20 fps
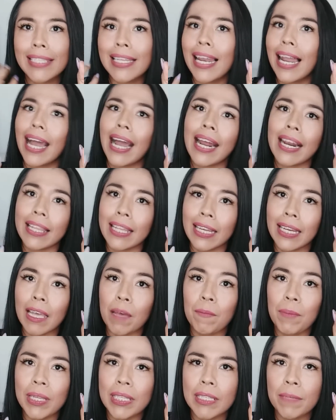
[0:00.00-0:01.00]
de la
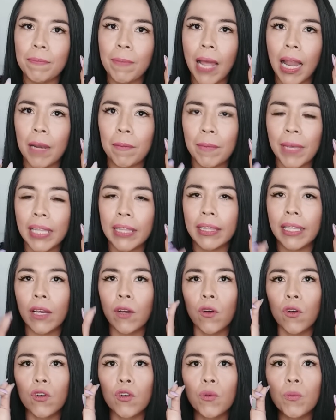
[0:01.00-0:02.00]
gardenia principalmente,
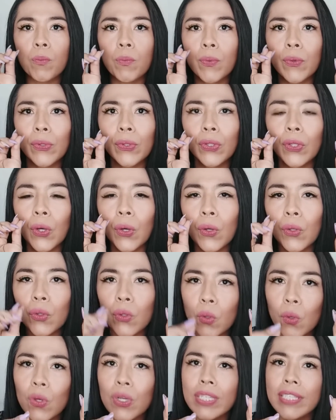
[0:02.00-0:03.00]
con un punto
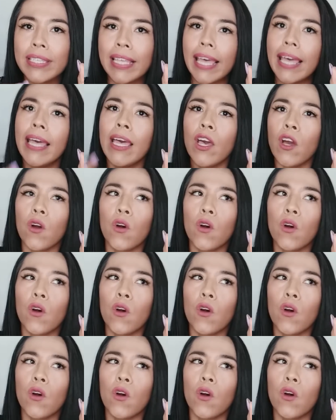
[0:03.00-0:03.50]
dulce,